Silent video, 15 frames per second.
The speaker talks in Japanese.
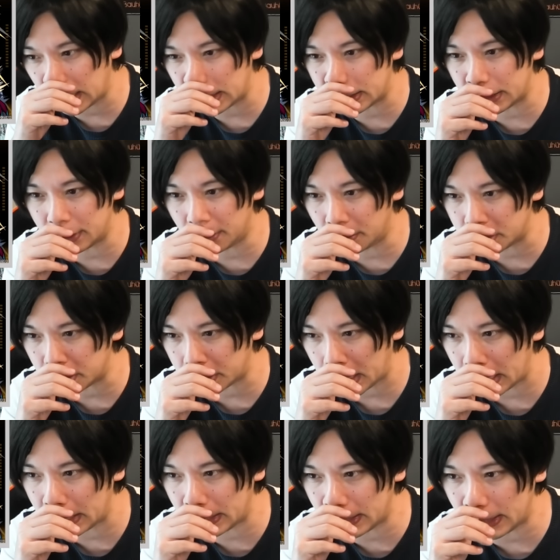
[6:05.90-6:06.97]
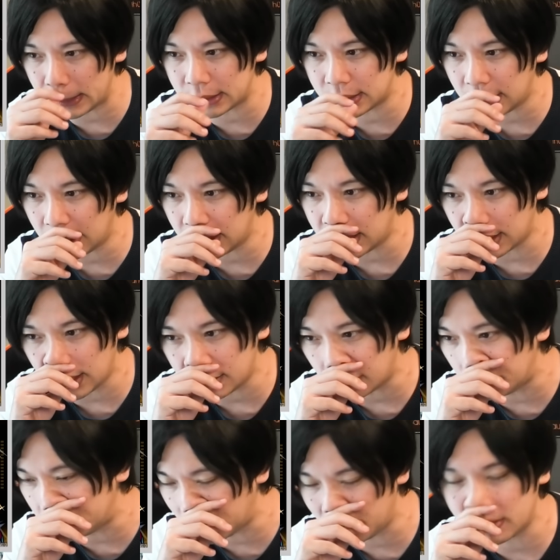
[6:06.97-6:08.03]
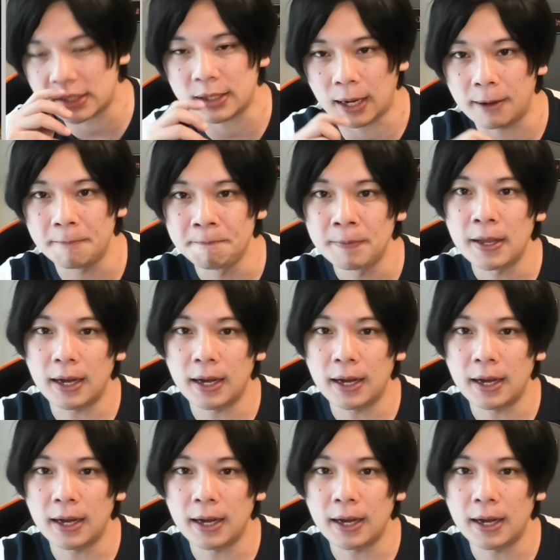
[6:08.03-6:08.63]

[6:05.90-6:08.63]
加っていうのもちょっと考えづらいかなと思いました。